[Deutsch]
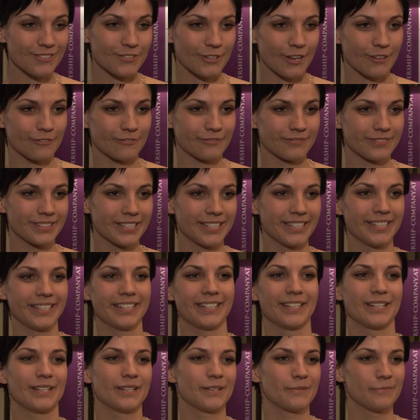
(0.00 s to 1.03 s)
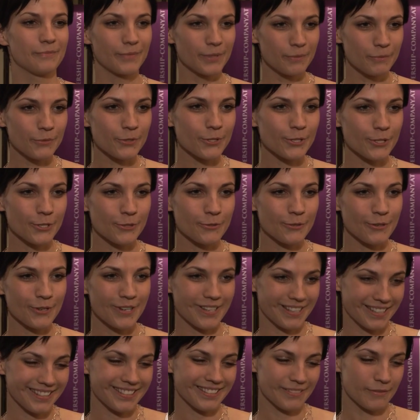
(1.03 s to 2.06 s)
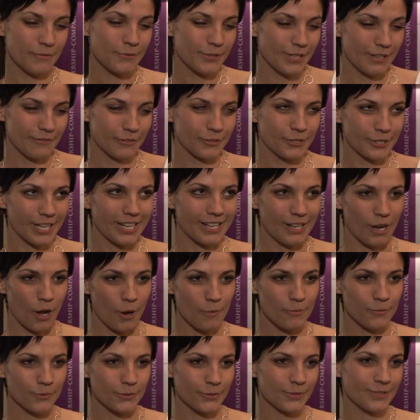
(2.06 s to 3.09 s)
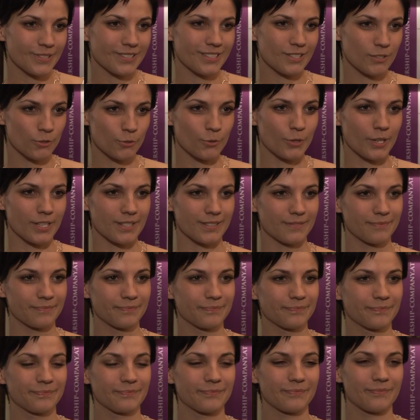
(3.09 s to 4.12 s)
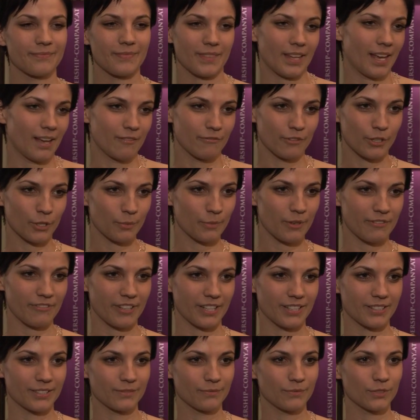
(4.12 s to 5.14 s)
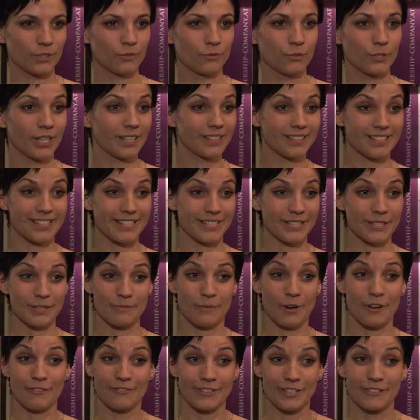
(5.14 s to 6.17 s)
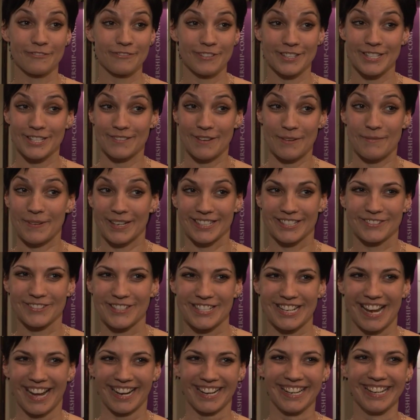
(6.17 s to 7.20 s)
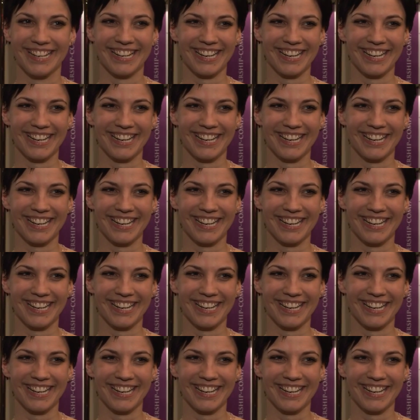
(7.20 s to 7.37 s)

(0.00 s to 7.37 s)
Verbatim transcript: es schaffen. Man muss, es nur, man muss einfach nur daran glauben und es zulassen einfach perfekt. Ich würde das nächste Mal auf jeden Fall zwei Bretter durchschlagen.